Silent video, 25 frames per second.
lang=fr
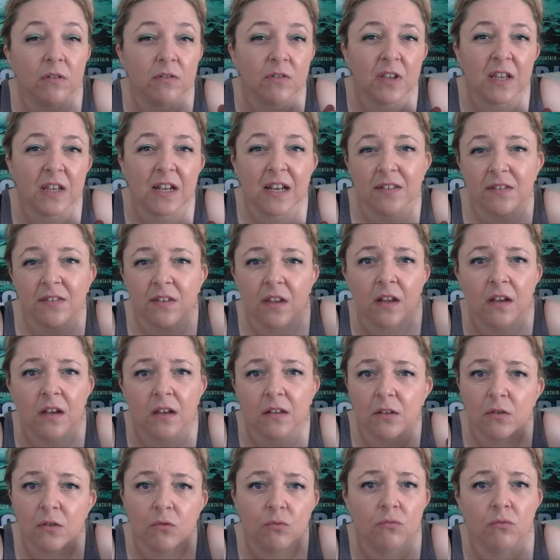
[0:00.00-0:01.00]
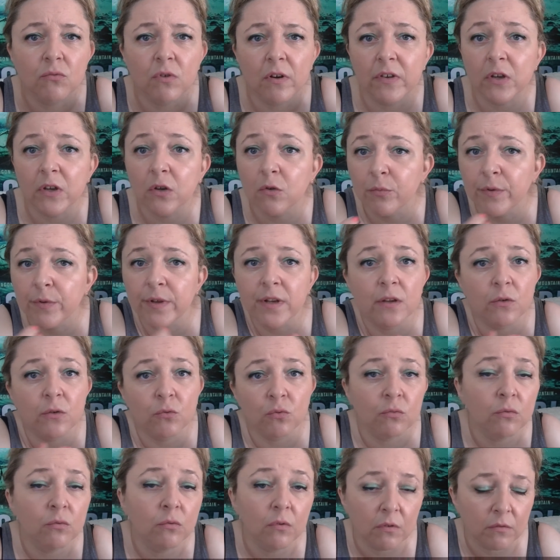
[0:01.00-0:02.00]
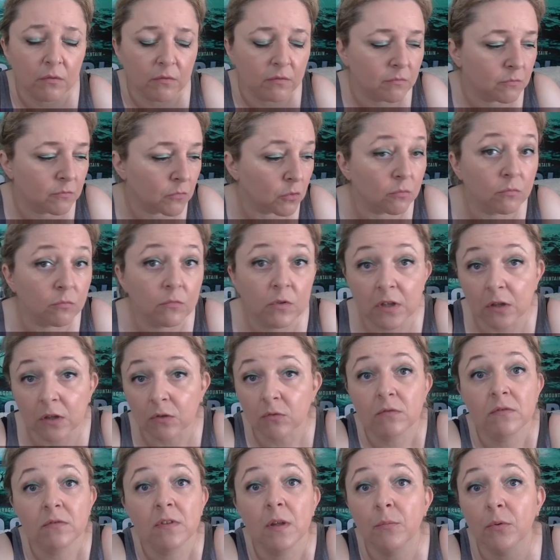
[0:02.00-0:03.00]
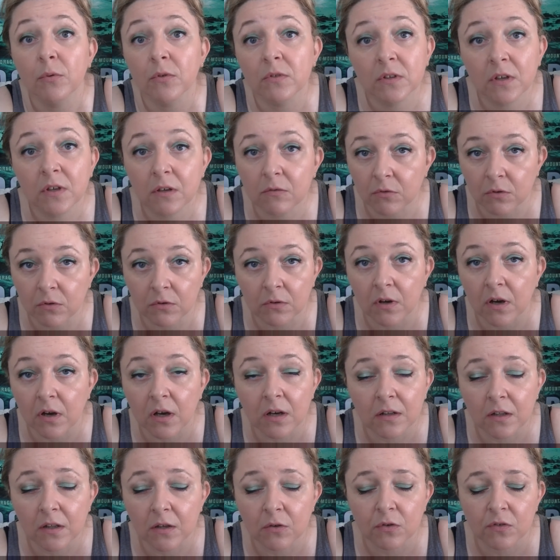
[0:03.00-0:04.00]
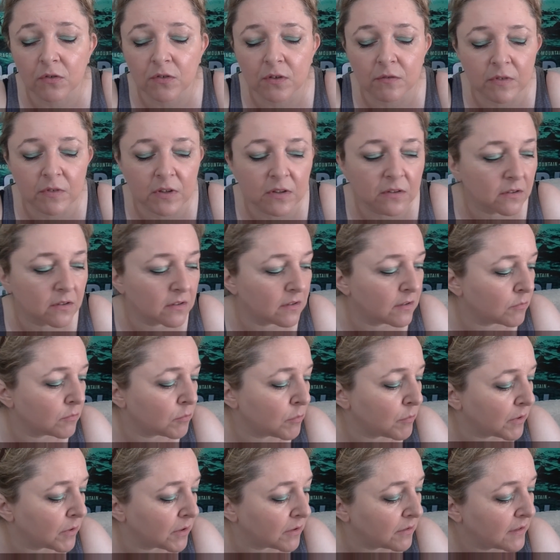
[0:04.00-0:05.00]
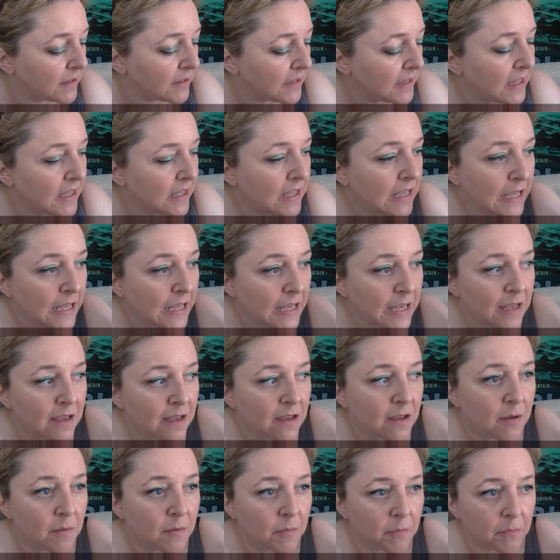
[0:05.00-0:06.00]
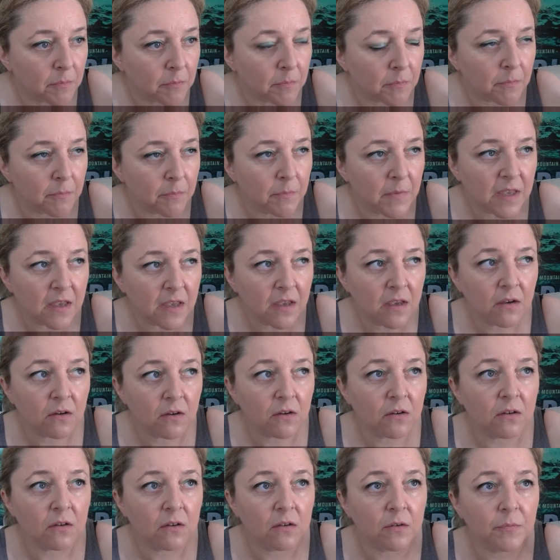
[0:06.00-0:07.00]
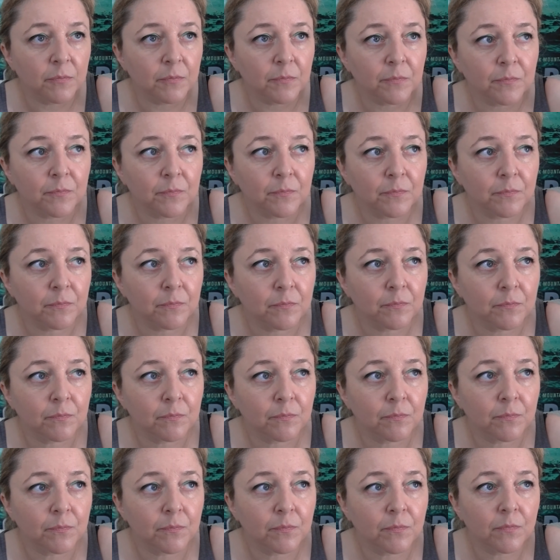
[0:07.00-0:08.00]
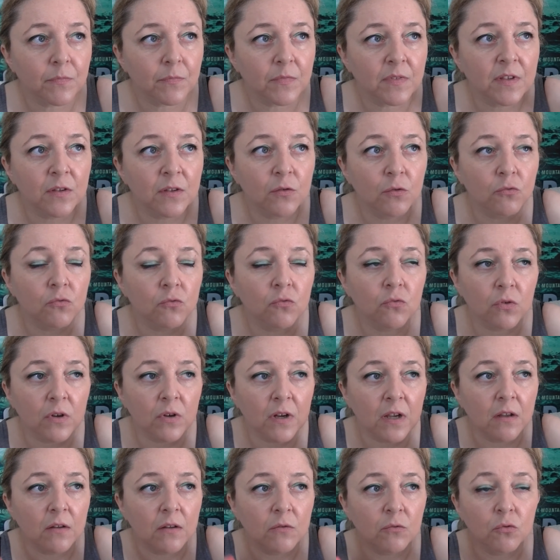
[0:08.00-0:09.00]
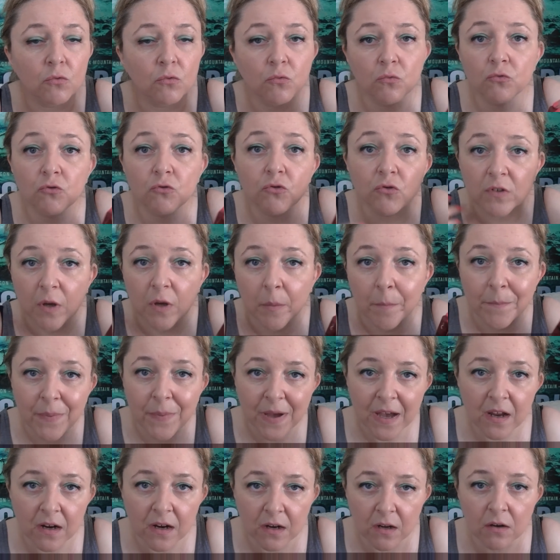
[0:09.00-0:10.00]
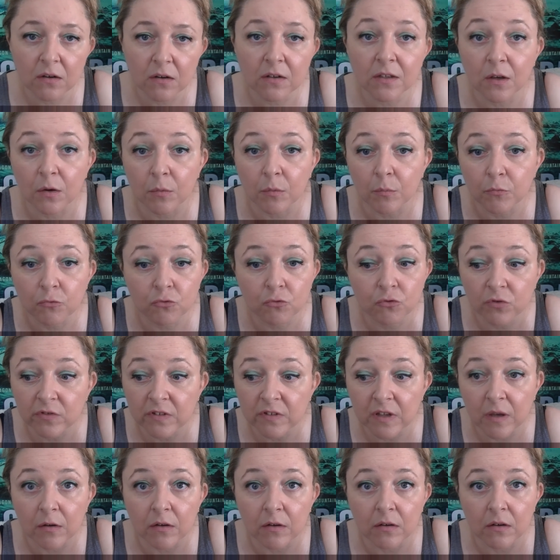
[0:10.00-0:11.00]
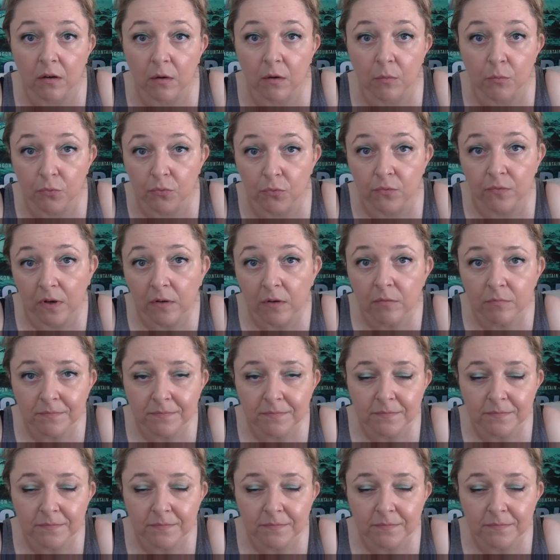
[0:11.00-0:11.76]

s'il y a de la salade et tout, avec l'huile et tout, bon, il y a n'importe quel râle d'ailleurs, ça s'en va à ce moment-là. Mais disons que sur la tenue, juste en parlant et en, juste en buvant,